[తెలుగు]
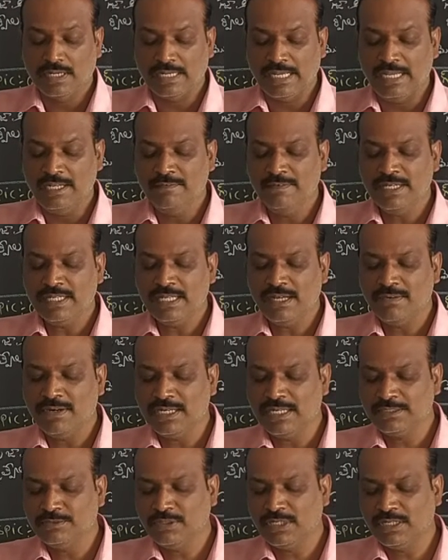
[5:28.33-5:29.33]
రైల్వే
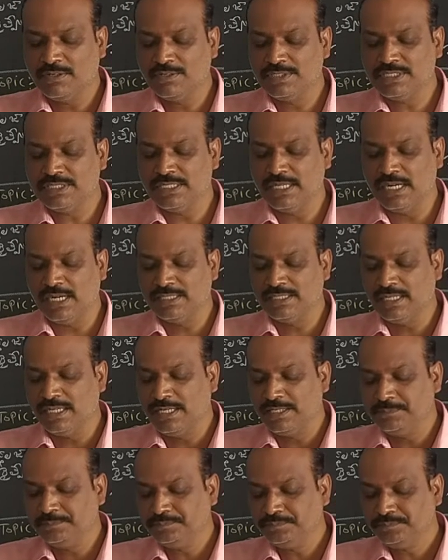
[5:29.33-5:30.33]
రవాణా ద్వారా వచ్చిన
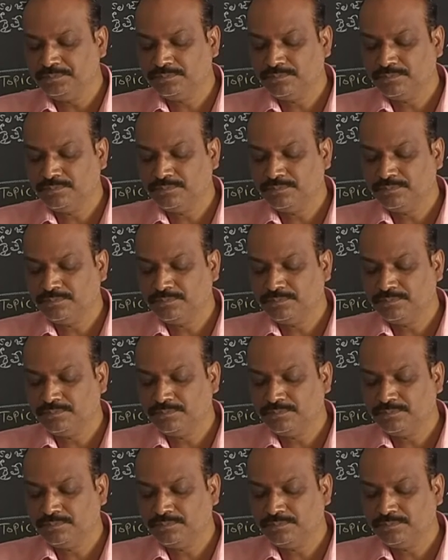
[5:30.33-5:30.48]
ఆదాయం